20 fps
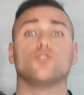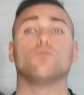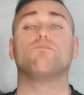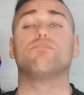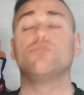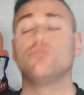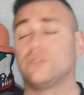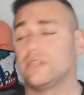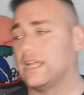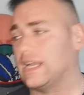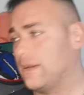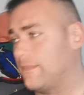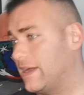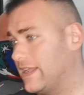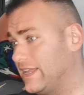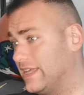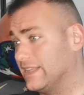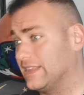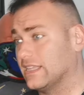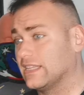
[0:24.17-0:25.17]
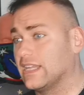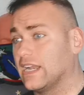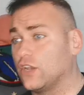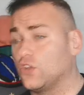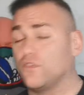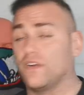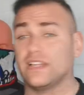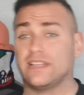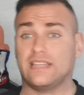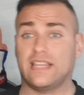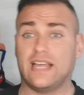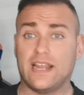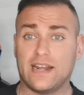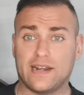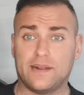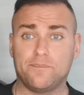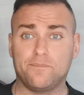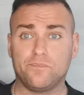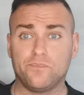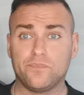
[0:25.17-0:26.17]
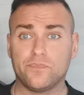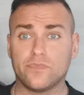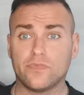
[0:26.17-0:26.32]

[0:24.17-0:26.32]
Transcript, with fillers: butta la maglietta della Juve a terra?